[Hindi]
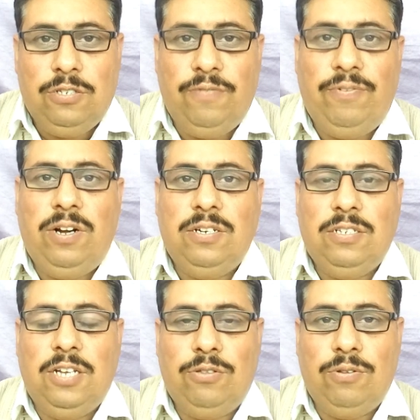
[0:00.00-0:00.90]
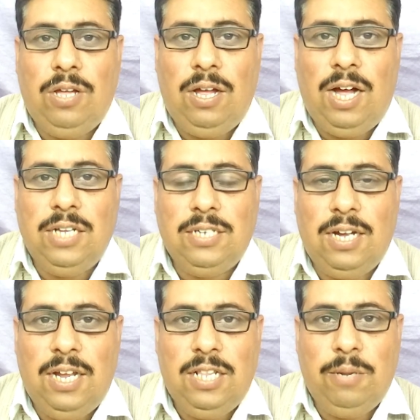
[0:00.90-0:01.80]
सो so फ्रेंड्स ये तो था आज
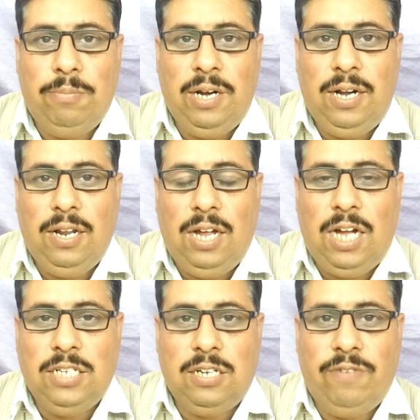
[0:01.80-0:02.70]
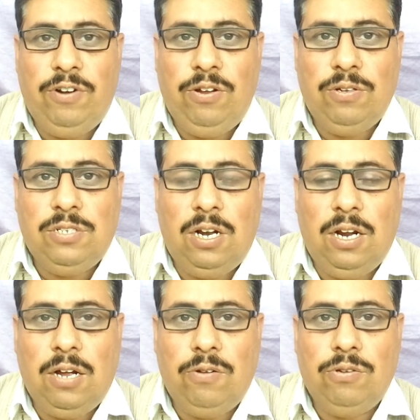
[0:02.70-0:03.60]
का हेल्थ अपडेट आज का वीडियो अच्छा
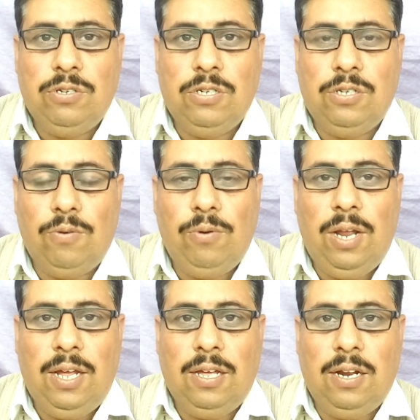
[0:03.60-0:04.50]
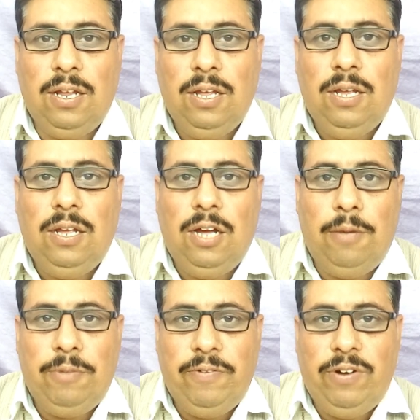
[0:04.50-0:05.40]
लगा हो तो इसे ज़रूर लाइक करें
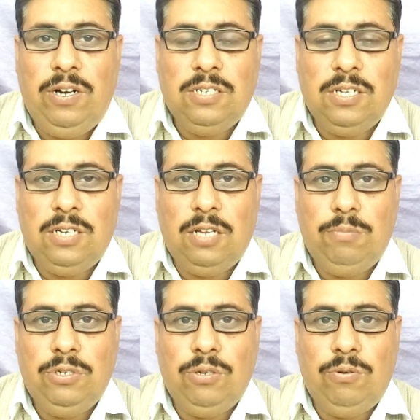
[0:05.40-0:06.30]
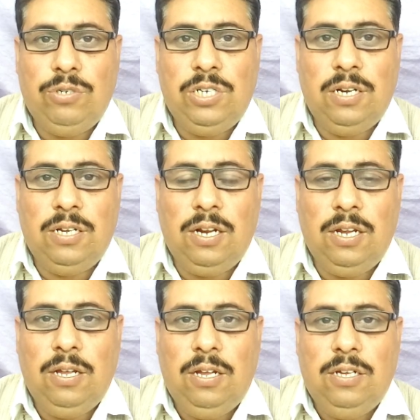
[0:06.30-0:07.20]
अपने फ्रेंड्स के साथ भी ज़रूर शेयर
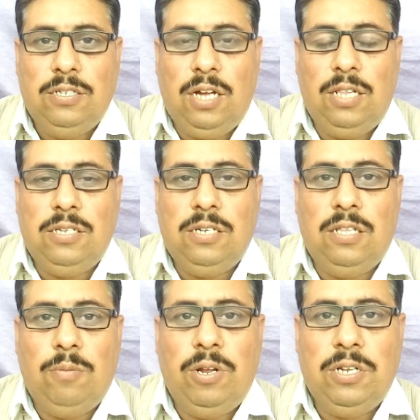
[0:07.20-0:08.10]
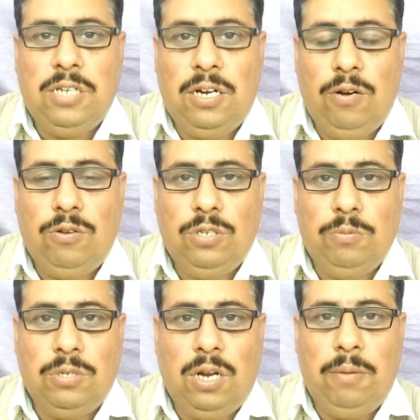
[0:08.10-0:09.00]
करें साथ ही साथ हमारे चैनल को
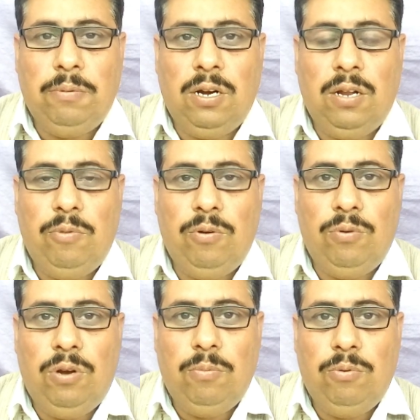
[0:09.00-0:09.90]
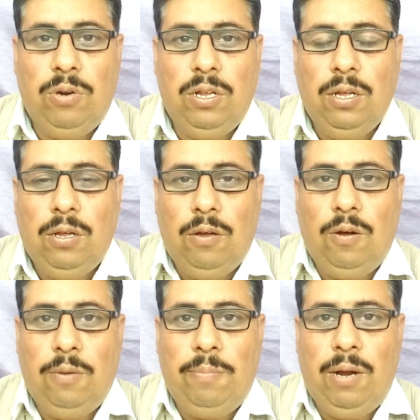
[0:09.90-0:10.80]
सब्सक्राइब करना बिल्कुल ना भूलें
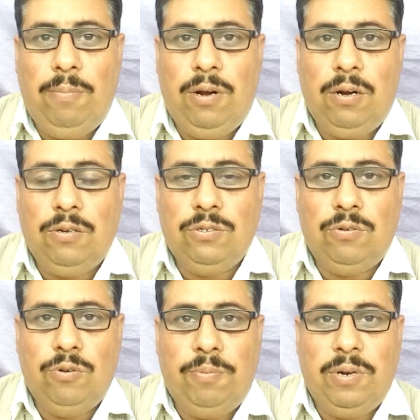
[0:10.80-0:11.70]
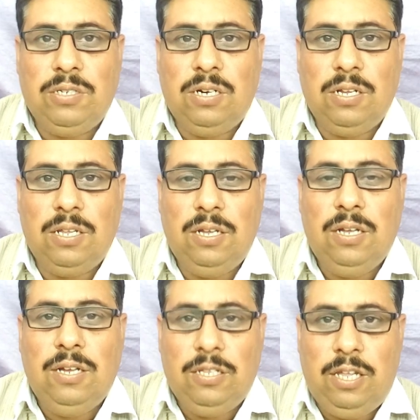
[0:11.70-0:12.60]
और बेल बटन को ज़रूर प्रेस कर दें
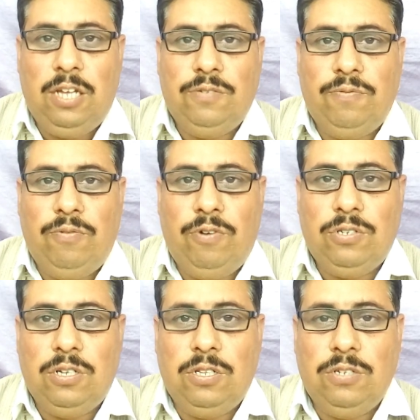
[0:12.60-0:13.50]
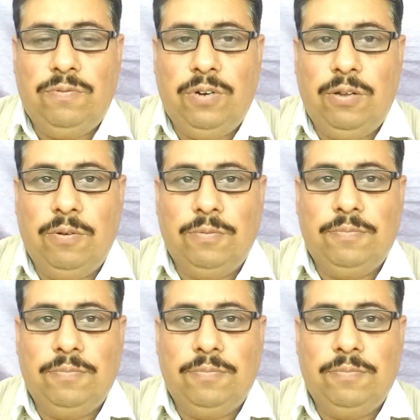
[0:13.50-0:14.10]
थैंक्स फॉर वॉचिंग दिस वीडियो